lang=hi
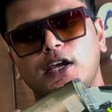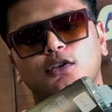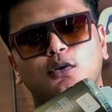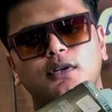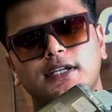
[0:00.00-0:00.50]

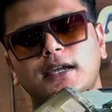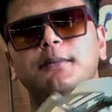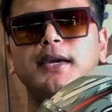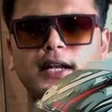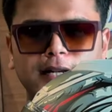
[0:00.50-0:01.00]
तो ये
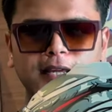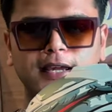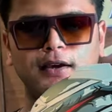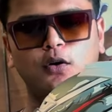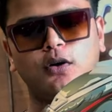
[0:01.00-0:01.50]
मेरा टेक
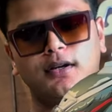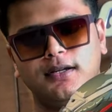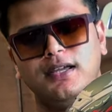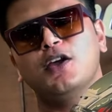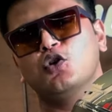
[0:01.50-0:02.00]
है और
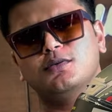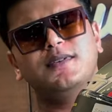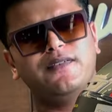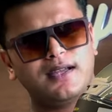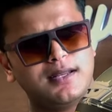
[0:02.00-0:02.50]
कुछ भी
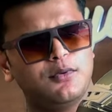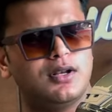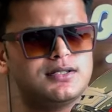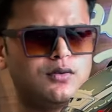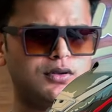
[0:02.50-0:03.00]
फेक नहीं
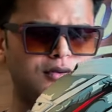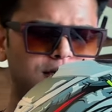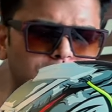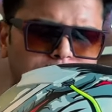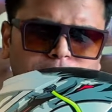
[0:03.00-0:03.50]
बोलना चाहूँगा दोस्तों